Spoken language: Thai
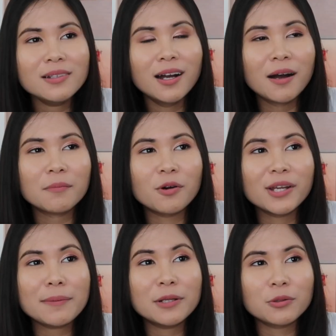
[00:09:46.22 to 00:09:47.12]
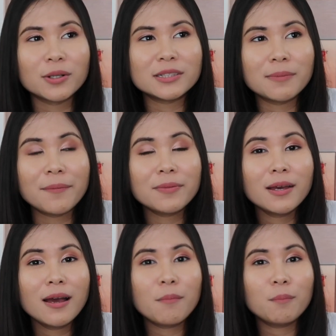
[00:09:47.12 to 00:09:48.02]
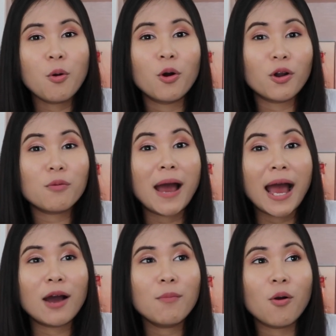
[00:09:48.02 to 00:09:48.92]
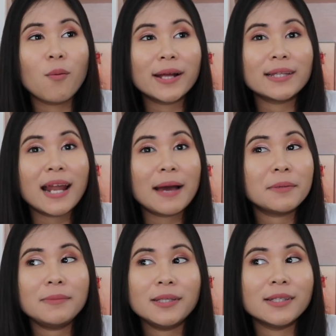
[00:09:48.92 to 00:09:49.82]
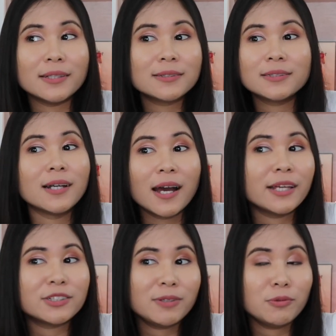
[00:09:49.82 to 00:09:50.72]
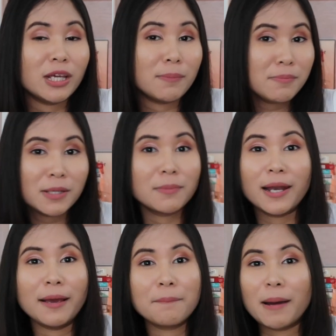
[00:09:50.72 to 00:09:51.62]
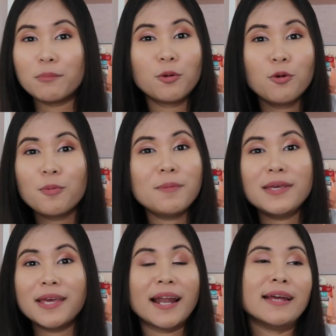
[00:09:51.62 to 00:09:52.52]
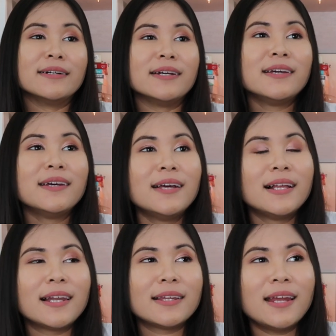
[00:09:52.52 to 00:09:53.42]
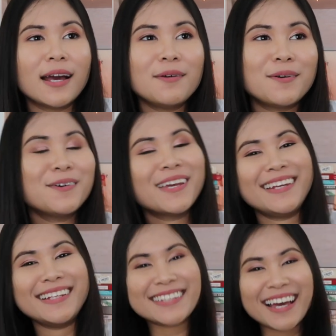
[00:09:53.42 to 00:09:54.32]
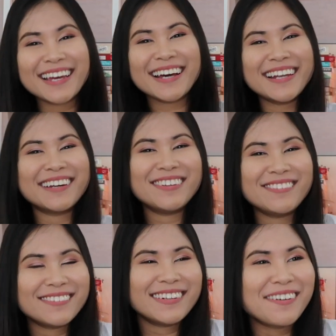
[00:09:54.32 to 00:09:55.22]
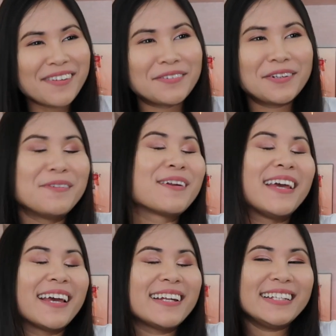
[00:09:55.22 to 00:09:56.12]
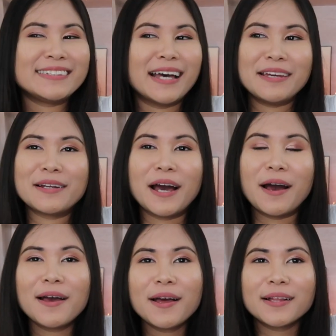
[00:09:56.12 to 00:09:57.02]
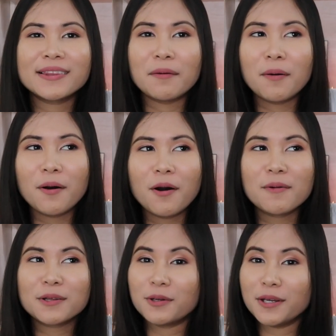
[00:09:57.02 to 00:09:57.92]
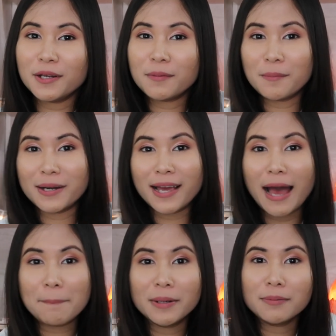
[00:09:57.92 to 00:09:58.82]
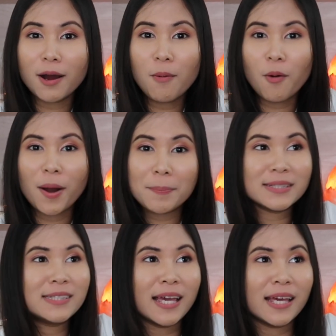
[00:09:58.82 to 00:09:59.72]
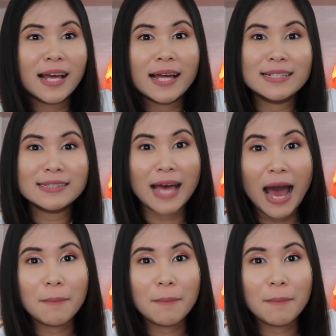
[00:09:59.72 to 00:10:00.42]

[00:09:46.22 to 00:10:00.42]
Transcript: เอ่อพอตีน่าไปตรวจใช่ไหมผลออกมาเขาบอกว่าตีน่าไม่มีเชื้อ HPV ไม่มีมะเร็งปากมดลูกไม่มีอะไรเลย แล้วตีน่าก็โอเคดีใจ อ่ะ เราไม่มีมะเร็งปากมดลูกอะไรเงี้ยก็ดีใจนะคะ แต่พอมาตรวจที่อเมริกาปุ๊บเขาบอกว่าเป็น CIN ขั้นที่3